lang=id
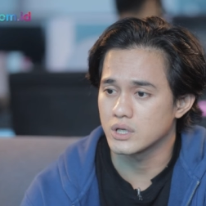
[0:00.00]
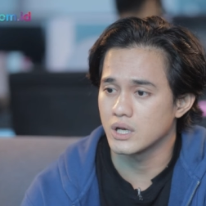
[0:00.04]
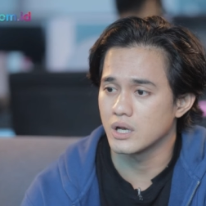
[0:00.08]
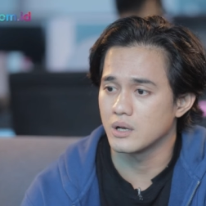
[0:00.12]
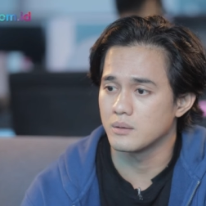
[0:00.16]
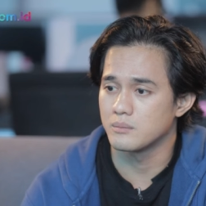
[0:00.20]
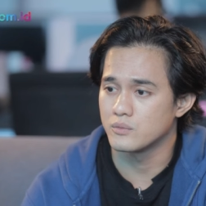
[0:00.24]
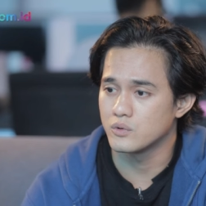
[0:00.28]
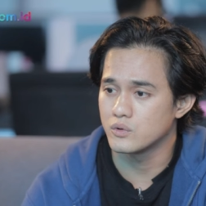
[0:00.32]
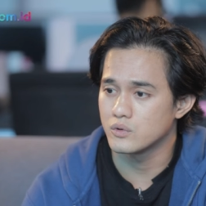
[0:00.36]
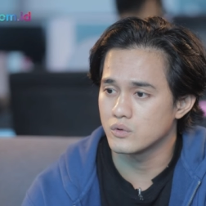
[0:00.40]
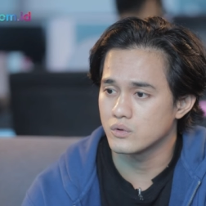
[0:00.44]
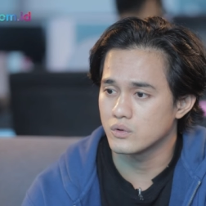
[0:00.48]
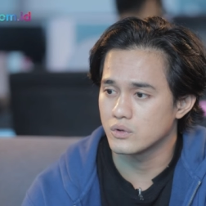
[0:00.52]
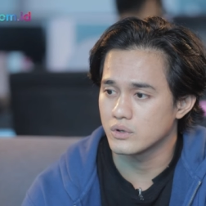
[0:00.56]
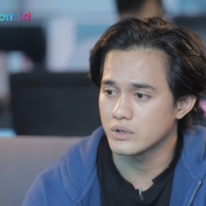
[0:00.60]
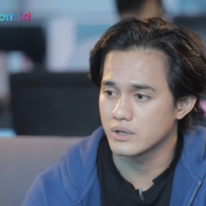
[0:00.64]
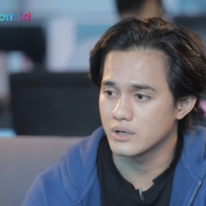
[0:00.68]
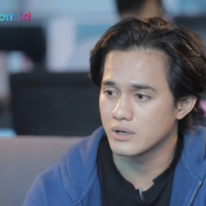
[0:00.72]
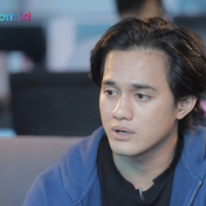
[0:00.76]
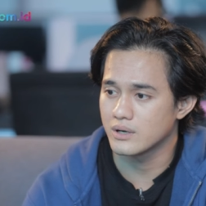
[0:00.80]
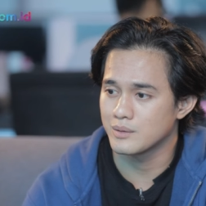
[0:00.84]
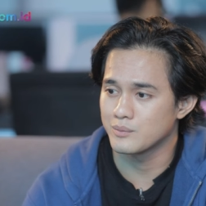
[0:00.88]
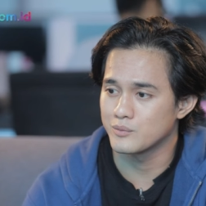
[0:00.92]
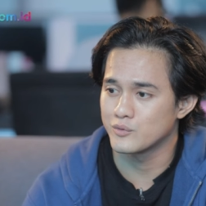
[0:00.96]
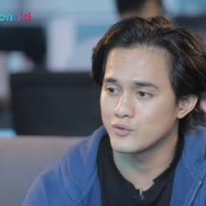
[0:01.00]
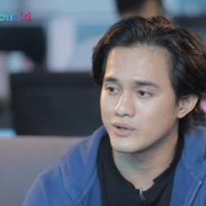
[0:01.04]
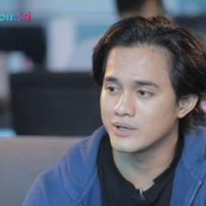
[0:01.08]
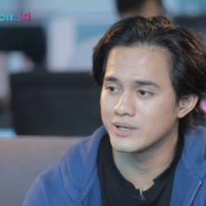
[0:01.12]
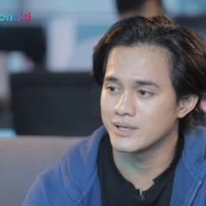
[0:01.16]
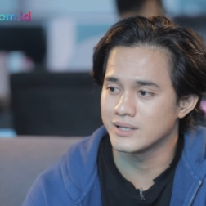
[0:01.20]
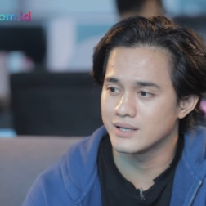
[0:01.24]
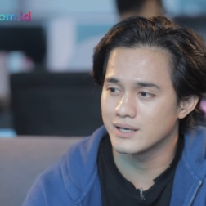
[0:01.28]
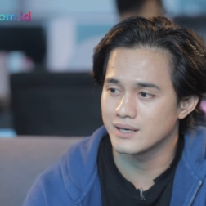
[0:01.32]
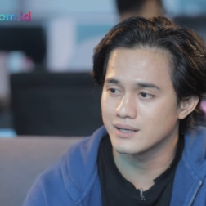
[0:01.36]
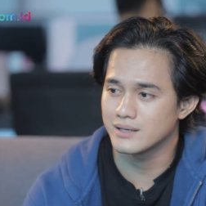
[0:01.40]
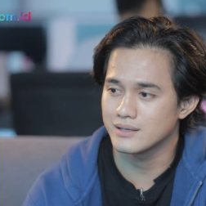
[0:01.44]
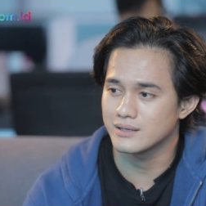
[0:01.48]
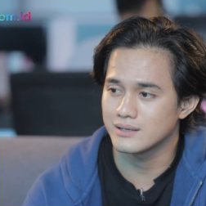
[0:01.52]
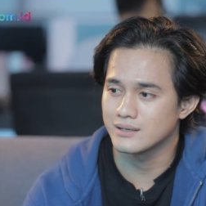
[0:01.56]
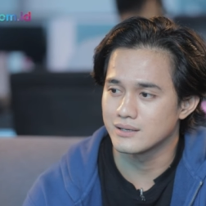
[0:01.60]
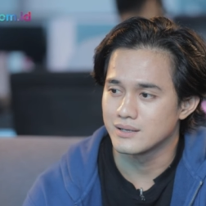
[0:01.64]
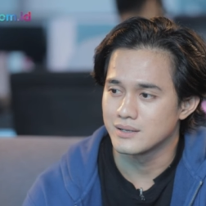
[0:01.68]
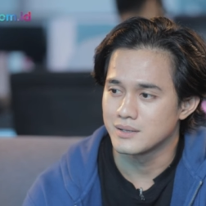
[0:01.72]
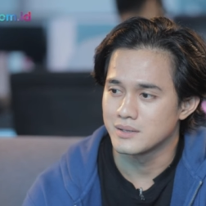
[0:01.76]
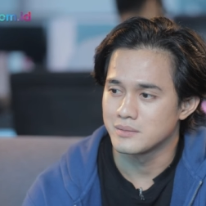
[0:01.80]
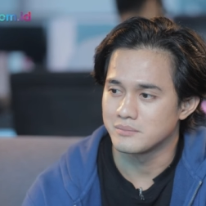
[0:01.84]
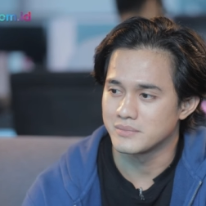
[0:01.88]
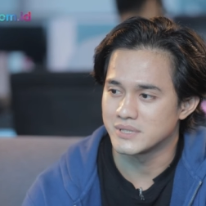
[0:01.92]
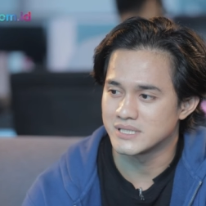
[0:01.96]
ilmu yang kemudian
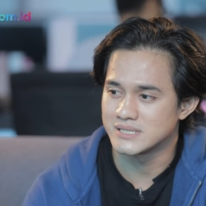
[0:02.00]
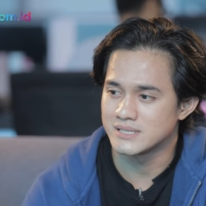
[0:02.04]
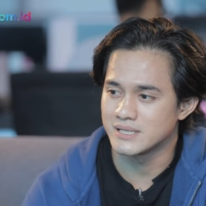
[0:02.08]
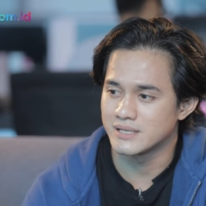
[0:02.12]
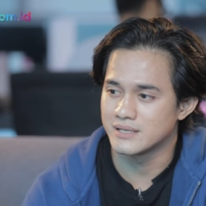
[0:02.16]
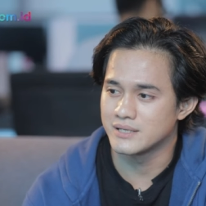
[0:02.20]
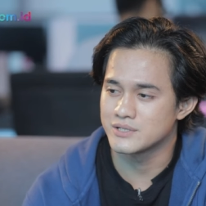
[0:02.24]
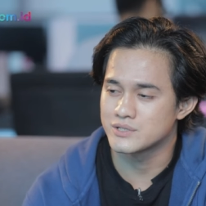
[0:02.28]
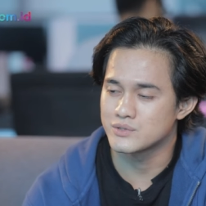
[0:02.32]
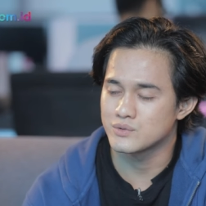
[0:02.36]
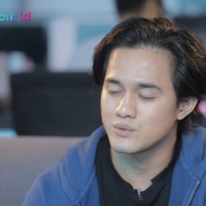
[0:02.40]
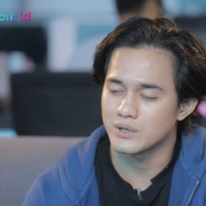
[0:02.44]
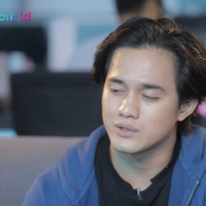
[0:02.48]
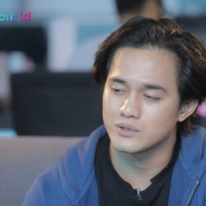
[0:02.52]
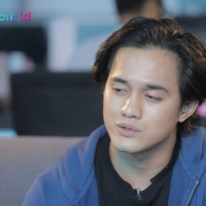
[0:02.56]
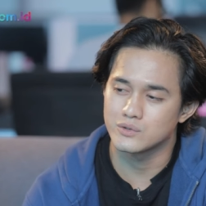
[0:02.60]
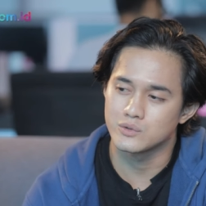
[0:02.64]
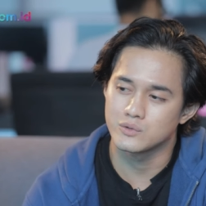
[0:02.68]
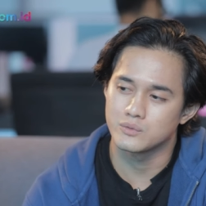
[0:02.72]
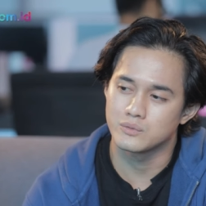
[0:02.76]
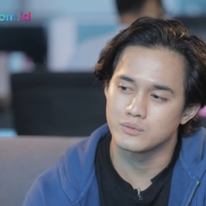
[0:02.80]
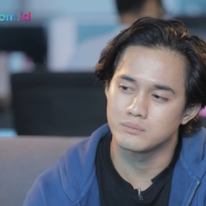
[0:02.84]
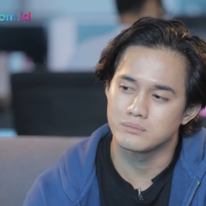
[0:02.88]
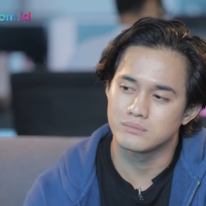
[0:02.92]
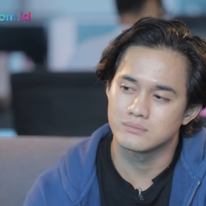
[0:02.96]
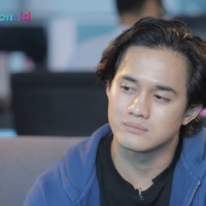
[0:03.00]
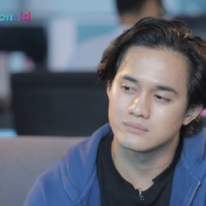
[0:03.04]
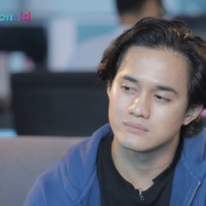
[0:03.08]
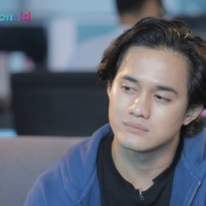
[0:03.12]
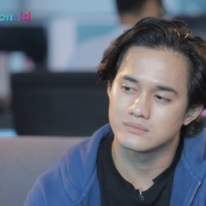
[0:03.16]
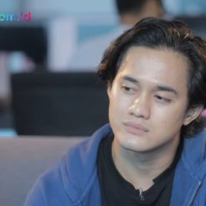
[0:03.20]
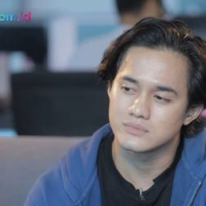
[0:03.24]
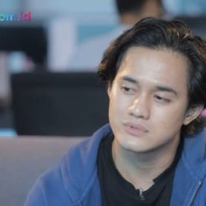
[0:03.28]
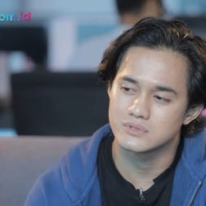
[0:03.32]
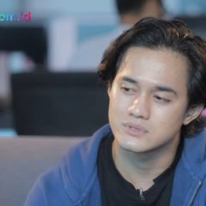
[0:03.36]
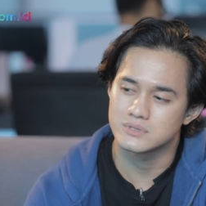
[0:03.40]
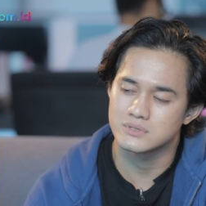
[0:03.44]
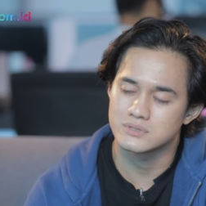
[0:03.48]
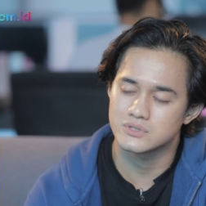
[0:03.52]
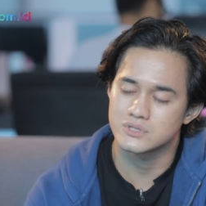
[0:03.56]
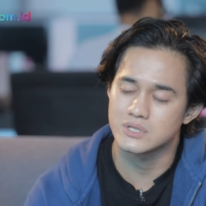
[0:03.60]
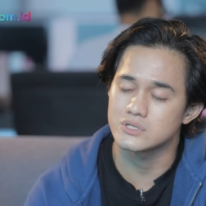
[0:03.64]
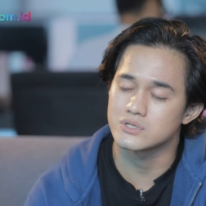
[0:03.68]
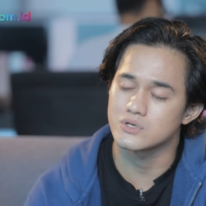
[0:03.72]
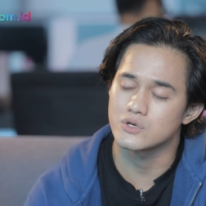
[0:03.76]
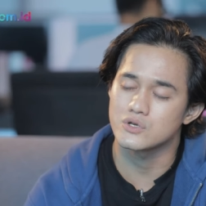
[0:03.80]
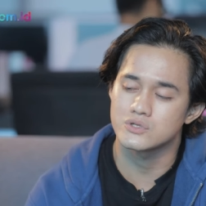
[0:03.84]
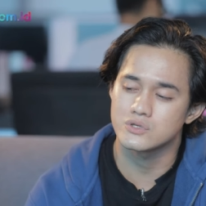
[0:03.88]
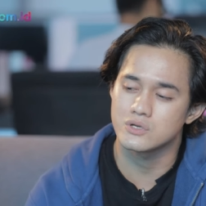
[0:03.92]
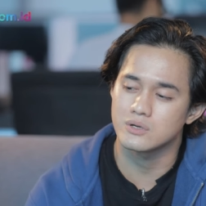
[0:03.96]
menjadi suatu
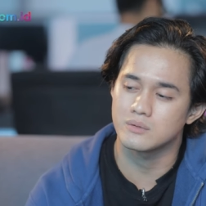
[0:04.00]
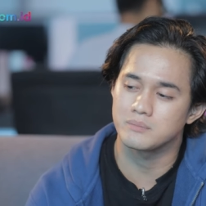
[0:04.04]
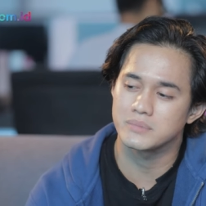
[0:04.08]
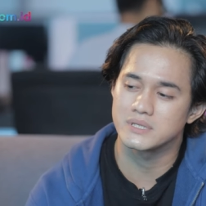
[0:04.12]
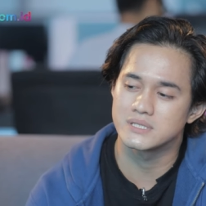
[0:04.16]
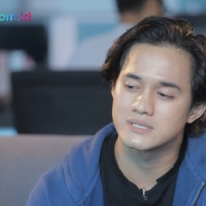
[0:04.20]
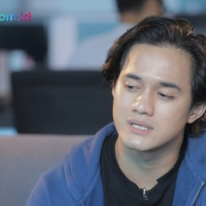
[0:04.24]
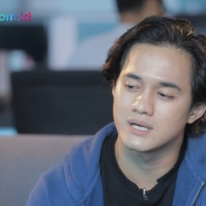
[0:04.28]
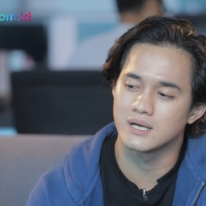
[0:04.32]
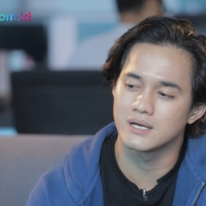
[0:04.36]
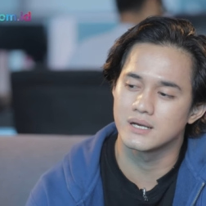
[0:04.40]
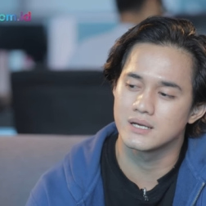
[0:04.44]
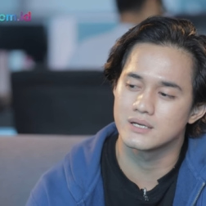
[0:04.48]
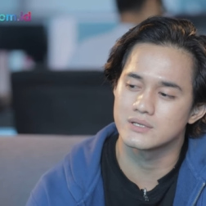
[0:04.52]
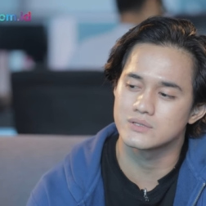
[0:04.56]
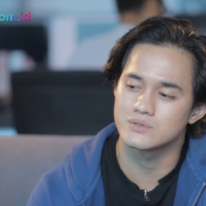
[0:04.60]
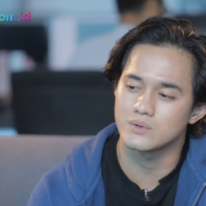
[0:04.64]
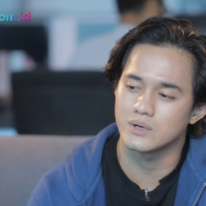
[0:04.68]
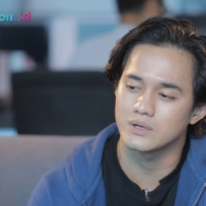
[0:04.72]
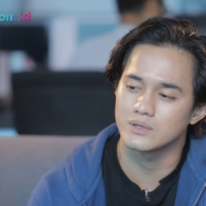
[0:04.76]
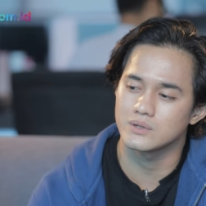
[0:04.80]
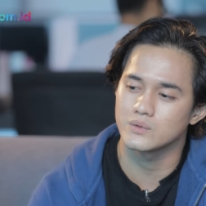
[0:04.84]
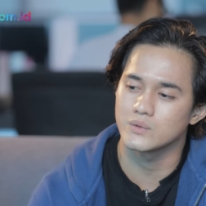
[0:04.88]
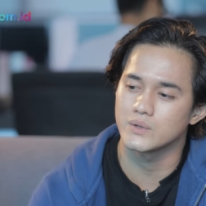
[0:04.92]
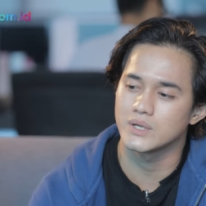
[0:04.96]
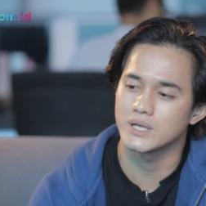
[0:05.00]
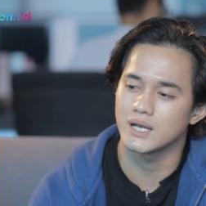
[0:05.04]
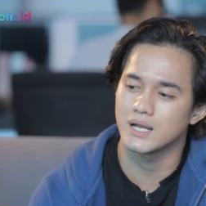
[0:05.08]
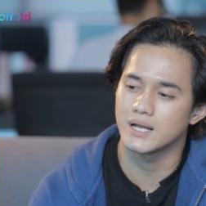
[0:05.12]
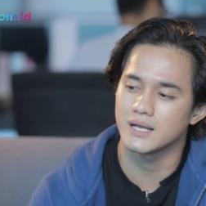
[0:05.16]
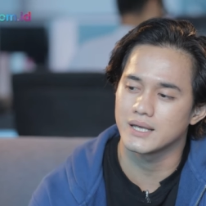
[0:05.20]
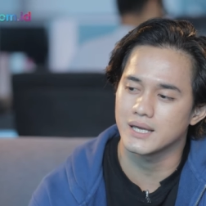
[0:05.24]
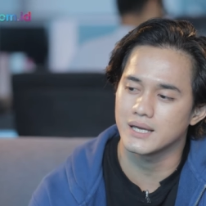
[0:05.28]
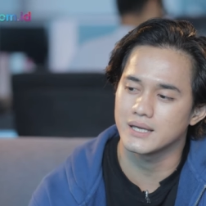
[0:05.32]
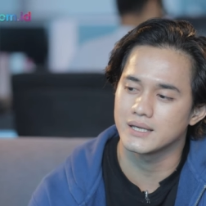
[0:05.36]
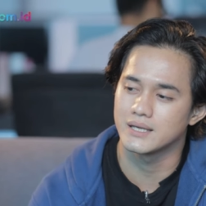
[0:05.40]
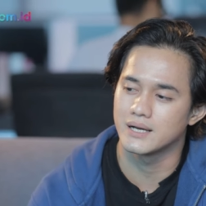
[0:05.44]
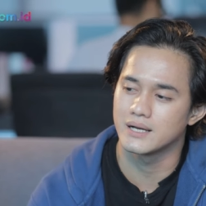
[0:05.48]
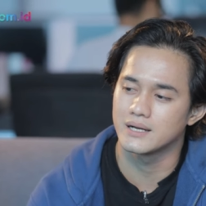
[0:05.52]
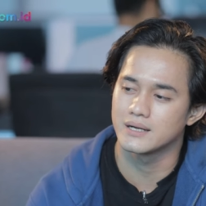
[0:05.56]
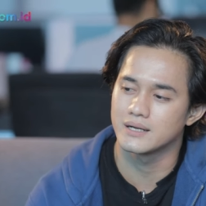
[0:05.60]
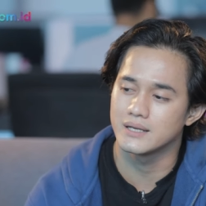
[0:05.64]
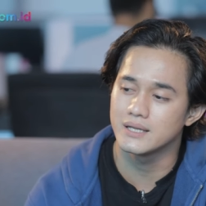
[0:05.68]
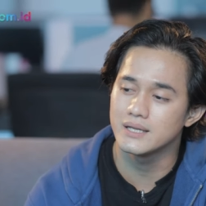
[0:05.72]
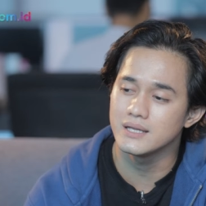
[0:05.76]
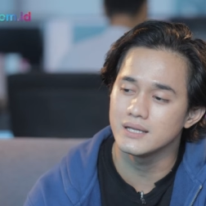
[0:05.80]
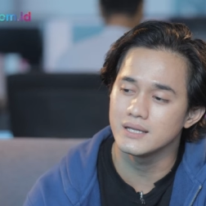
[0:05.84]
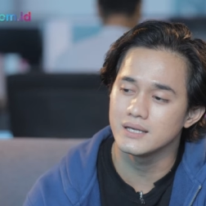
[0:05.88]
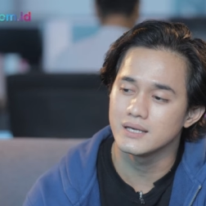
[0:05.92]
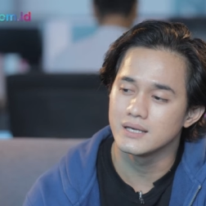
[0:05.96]
sesosok penjaga suatu wilayah yang
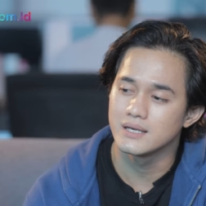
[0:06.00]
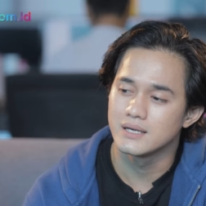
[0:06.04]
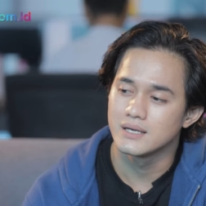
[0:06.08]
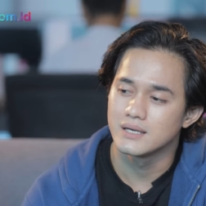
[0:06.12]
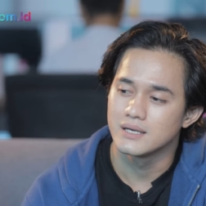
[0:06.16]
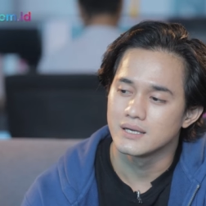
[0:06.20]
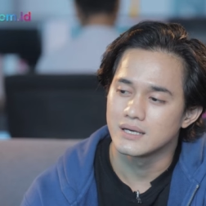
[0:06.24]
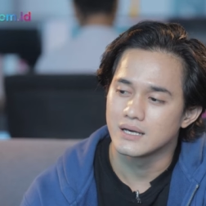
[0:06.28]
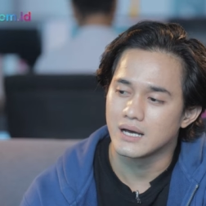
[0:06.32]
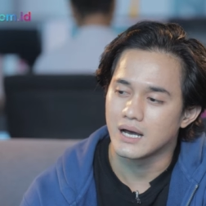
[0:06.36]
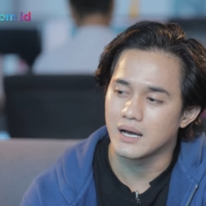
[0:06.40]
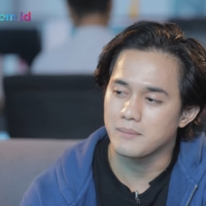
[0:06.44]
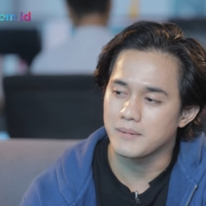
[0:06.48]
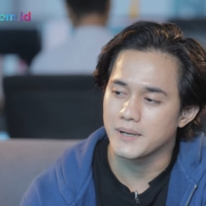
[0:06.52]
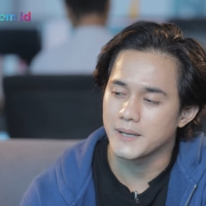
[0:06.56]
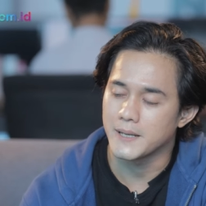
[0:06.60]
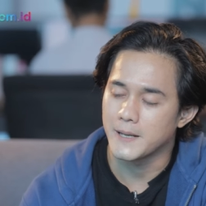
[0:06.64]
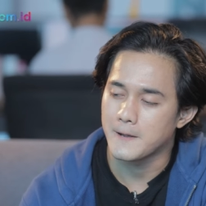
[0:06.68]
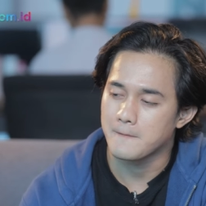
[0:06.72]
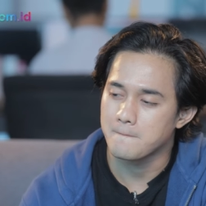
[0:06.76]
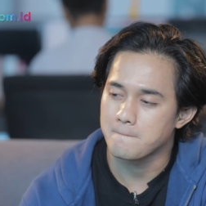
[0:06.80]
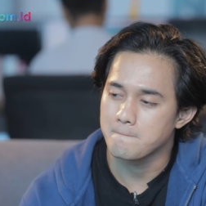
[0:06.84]
di apa ya